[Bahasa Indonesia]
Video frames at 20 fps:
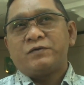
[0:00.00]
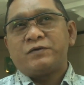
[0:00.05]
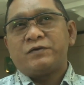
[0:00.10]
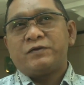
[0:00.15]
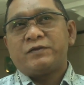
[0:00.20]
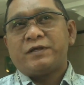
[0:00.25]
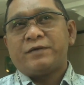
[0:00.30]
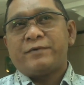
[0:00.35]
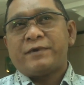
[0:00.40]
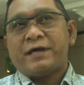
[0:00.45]

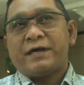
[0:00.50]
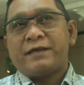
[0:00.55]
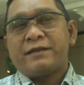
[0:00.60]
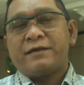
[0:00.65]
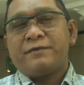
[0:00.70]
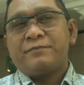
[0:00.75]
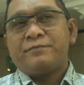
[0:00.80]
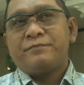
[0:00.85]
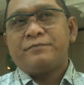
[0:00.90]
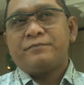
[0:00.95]
kita
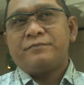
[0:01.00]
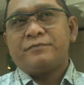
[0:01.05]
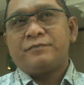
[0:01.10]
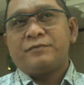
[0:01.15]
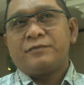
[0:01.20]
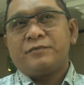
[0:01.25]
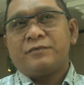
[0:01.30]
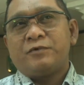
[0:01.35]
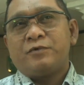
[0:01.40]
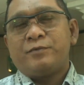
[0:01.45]
berharap
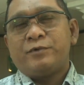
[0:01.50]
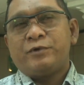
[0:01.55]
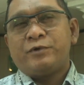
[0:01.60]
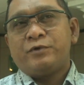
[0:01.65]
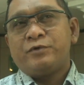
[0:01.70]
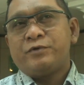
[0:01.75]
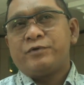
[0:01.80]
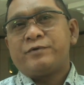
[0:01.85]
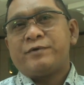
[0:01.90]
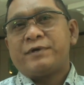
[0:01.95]

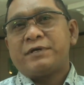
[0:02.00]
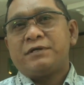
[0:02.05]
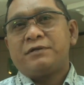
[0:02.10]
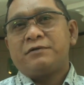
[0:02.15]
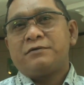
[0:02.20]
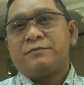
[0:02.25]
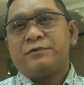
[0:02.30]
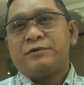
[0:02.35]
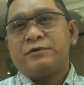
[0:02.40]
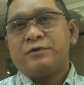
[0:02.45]
gubernur, wakil
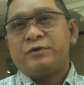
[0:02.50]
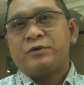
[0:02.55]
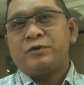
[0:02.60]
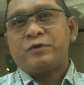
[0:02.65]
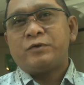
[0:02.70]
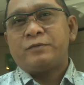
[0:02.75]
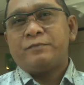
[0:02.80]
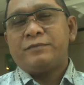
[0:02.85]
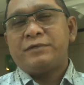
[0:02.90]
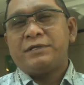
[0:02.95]
gubernur
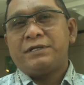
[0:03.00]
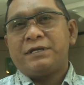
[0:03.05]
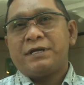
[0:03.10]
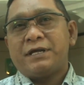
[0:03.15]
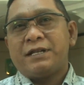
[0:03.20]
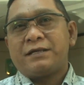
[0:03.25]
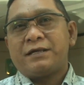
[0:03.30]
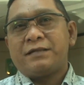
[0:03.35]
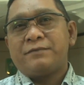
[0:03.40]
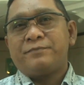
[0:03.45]

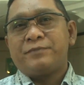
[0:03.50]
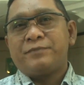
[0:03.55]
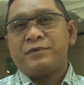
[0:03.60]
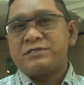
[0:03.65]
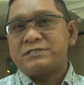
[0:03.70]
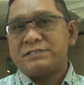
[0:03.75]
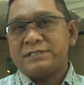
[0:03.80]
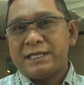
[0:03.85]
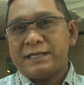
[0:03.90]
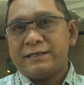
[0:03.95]
meninggalkan
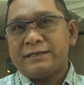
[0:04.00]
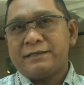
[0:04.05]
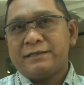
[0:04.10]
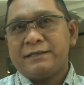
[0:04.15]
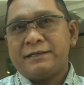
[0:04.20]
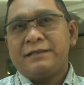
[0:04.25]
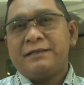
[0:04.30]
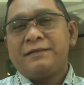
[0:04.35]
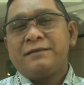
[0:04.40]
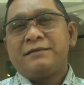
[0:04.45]
presiden
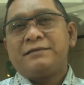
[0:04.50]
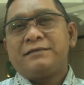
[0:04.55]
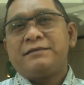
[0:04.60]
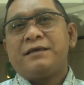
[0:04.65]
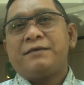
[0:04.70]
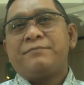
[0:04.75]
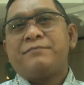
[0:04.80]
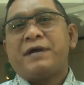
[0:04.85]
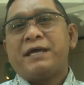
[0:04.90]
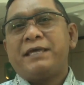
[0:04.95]

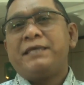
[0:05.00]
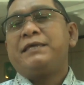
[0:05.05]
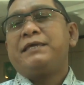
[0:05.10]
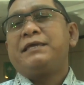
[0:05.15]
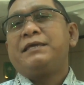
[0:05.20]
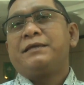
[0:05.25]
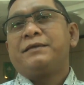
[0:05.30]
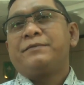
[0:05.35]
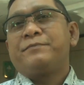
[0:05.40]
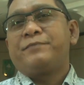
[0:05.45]
yang baik
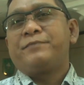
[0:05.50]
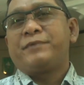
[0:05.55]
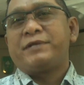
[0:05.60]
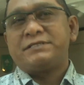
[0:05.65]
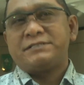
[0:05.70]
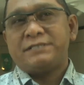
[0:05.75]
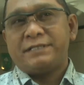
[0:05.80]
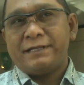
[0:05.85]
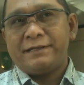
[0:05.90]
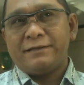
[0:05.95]

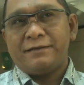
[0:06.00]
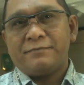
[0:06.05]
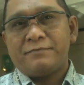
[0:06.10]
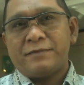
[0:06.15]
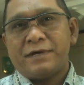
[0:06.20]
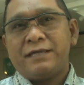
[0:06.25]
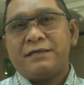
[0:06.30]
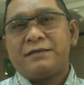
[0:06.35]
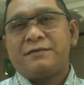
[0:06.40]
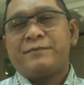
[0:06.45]
Presiden yang
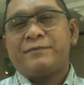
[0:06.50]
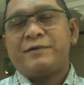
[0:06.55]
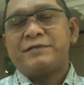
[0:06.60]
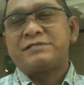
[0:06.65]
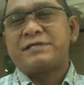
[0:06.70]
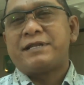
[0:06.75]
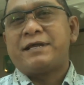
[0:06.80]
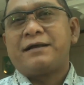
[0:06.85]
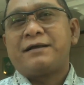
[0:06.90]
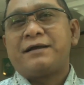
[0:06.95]
baik ke
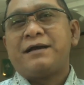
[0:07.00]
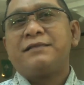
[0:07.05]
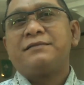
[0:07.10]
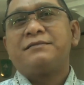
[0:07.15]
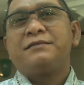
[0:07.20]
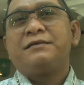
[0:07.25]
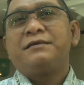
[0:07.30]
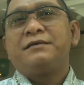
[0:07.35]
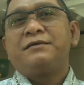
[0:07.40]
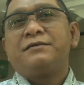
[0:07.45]
masyarakat
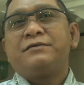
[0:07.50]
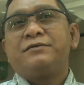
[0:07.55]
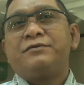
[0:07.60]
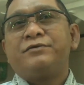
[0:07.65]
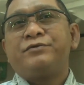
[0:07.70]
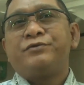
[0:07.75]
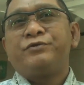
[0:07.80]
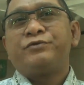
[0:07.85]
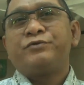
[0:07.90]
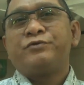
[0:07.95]

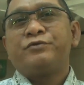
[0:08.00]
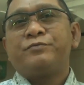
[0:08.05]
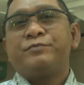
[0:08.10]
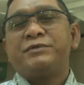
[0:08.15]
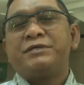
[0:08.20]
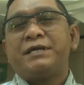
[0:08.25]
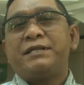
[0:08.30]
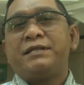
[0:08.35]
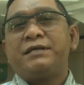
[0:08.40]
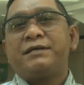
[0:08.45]
untuk
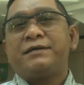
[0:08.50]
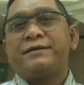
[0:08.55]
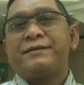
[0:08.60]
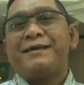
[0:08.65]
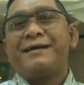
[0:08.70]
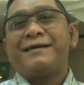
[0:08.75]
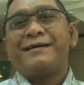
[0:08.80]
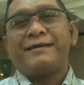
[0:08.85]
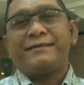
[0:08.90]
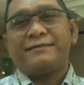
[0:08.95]
menjadi
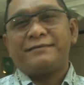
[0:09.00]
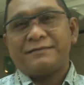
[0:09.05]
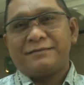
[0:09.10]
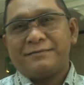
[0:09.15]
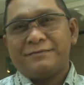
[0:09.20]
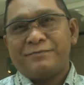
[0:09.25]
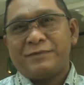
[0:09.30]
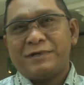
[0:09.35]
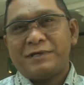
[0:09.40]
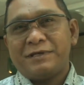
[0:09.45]
kenangan
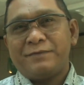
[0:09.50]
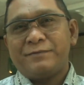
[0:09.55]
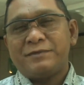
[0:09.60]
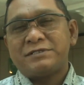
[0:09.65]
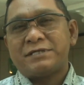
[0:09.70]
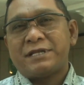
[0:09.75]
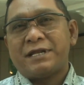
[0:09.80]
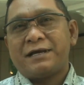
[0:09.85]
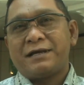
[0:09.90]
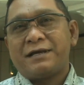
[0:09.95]
bagi
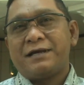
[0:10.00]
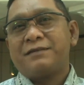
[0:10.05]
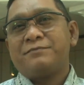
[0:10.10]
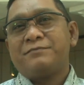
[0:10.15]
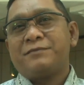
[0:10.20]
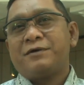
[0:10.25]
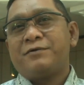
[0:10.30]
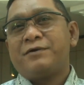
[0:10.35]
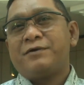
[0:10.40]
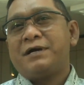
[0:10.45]
masyarakat
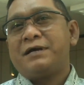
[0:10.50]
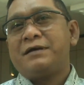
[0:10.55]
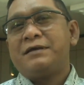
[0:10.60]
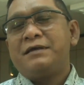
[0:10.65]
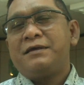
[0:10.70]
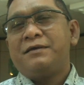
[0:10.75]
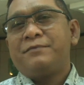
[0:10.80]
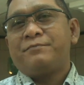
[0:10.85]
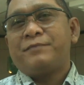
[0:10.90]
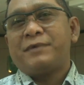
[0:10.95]
bahwa
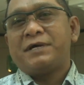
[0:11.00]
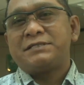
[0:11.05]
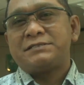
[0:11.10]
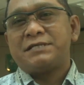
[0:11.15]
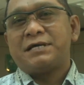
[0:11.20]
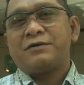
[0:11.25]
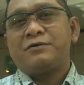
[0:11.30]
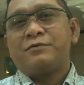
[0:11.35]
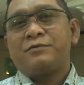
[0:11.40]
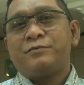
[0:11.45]

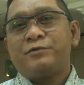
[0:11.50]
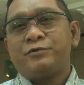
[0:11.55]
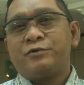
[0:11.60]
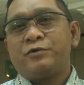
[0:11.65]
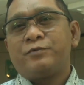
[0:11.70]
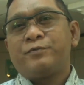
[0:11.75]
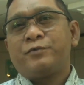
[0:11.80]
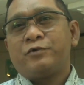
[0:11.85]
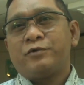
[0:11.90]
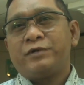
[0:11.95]
masa
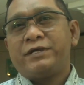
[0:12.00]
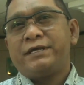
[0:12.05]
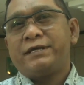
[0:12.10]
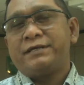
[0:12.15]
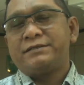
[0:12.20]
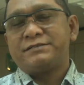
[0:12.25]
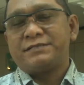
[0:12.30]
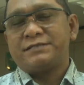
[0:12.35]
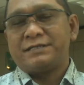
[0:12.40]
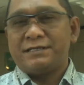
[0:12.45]
gubernur
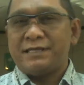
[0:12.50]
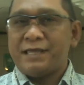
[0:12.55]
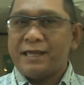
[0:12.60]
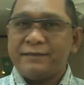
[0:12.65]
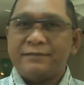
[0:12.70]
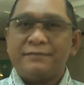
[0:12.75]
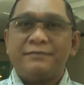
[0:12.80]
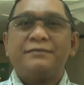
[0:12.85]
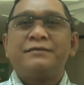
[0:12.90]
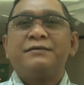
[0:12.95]
periode sekian
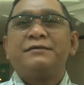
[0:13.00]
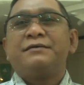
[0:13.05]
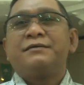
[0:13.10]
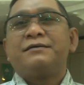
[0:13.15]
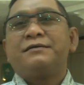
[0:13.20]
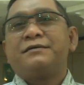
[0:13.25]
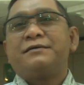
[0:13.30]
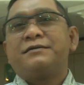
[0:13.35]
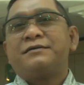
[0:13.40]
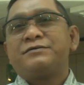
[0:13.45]

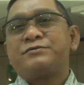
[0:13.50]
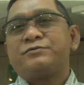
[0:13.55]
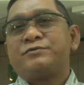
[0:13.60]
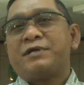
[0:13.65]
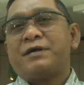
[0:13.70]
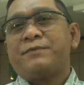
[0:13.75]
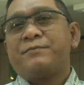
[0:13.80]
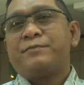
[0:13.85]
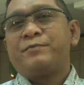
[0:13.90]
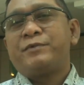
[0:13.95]
eh,
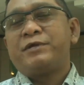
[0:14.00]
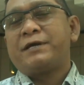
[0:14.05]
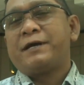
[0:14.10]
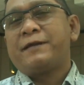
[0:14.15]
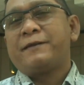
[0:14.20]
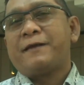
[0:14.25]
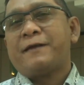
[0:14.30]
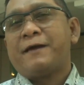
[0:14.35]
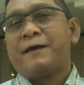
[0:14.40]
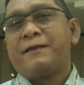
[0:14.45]
sudah
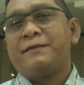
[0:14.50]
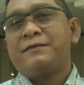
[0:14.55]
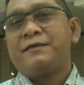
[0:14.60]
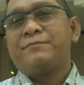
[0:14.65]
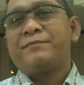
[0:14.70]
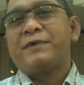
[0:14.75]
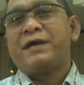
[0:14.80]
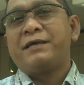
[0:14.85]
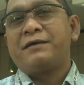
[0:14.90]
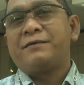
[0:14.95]
memberikan hal yang
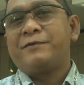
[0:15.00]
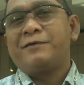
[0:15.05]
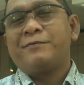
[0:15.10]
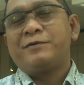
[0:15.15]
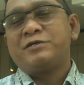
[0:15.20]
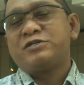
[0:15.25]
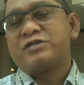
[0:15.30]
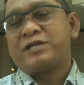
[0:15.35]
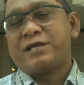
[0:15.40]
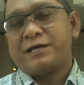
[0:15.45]
baik kepada
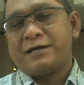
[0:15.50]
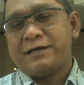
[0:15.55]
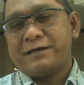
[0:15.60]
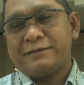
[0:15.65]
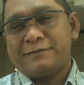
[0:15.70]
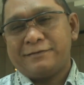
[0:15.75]
masyarakat.